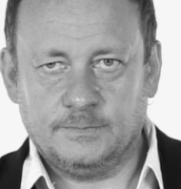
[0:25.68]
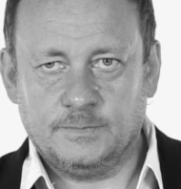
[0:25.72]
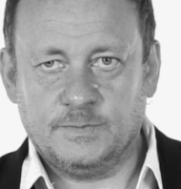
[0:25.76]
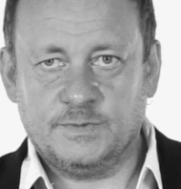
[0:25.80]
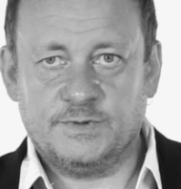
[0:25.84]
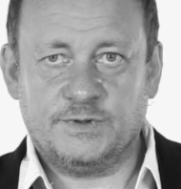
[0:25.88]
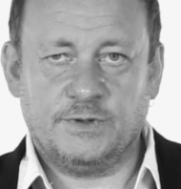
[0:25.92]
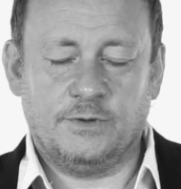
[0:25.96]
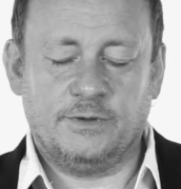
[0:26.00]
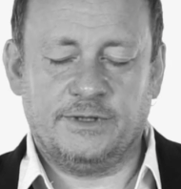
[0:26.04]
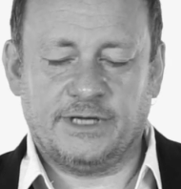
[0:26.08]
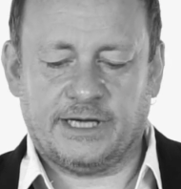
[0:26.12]

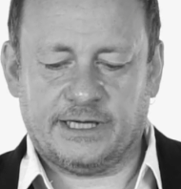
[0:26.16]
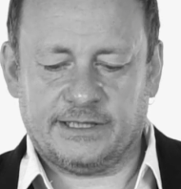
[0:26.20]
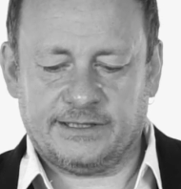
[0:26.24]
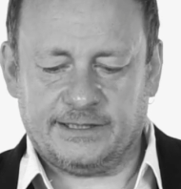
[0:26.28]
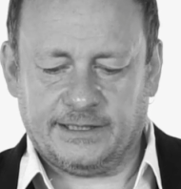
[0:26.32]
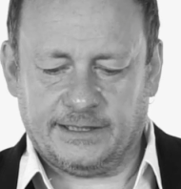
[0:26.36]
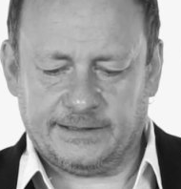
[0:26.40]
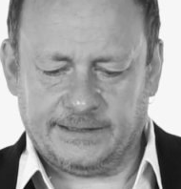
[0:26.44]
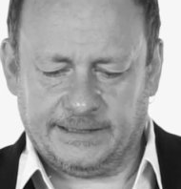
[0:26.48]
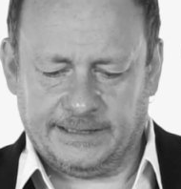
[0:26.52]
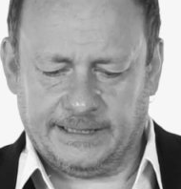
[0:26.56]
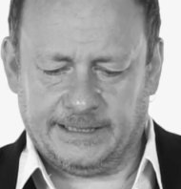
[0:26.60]
So
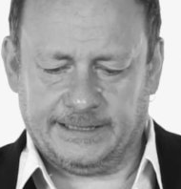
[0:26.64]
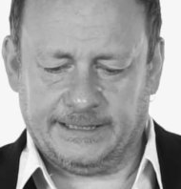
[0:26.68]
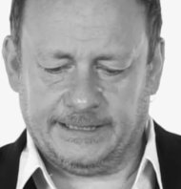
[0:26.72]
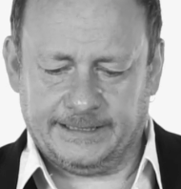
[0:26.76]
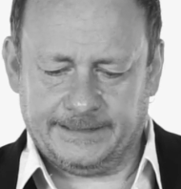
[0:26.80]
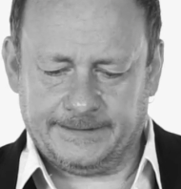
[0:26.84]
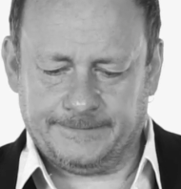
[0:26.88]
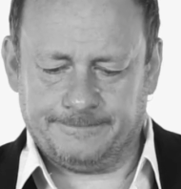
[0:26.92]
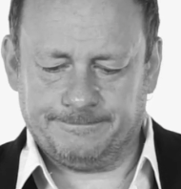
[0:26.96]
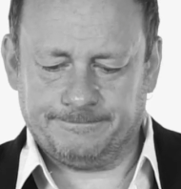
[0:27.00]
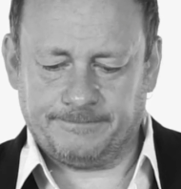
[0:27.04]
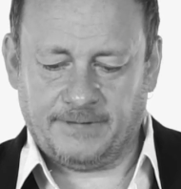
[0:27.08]
Unrecht hat er ja
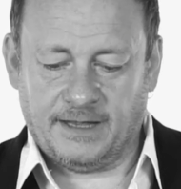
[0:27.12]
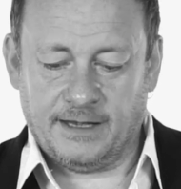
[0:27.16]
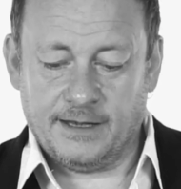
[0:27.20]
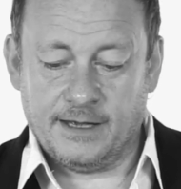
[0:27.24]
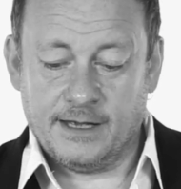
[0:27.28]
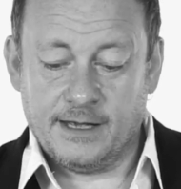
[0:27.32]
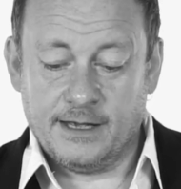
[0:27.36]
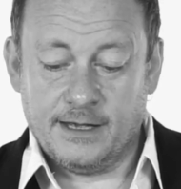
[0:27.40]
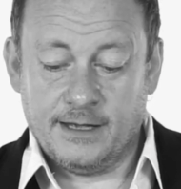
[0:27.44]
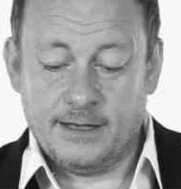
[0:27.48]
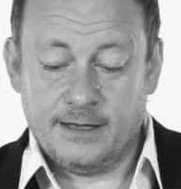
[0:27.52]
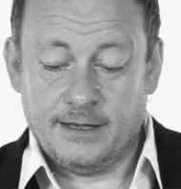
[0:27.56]
nicht.
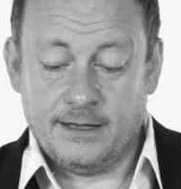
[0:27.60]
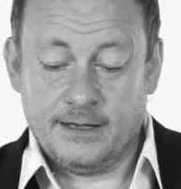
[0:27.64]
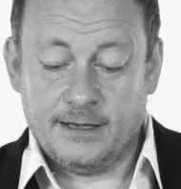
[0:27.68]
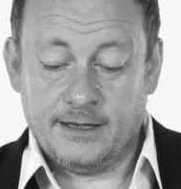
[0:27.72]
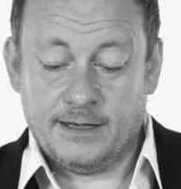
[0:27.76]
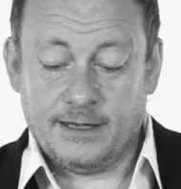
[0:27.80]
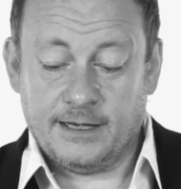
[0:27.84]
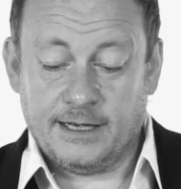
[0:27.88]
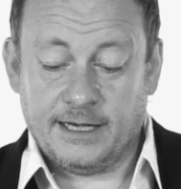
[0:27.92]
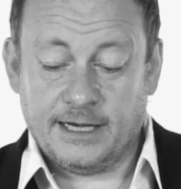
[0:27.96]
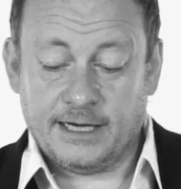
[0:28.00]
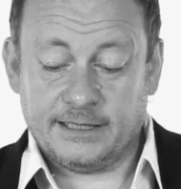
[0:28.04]

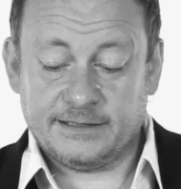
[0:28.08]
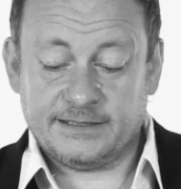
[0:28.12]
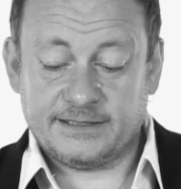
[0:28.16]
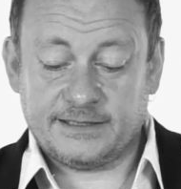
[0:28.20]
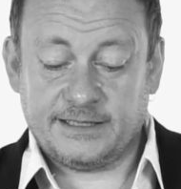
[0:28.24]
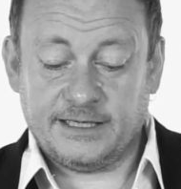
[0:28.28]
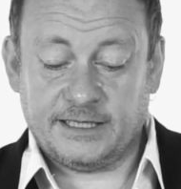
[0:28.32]
Ernst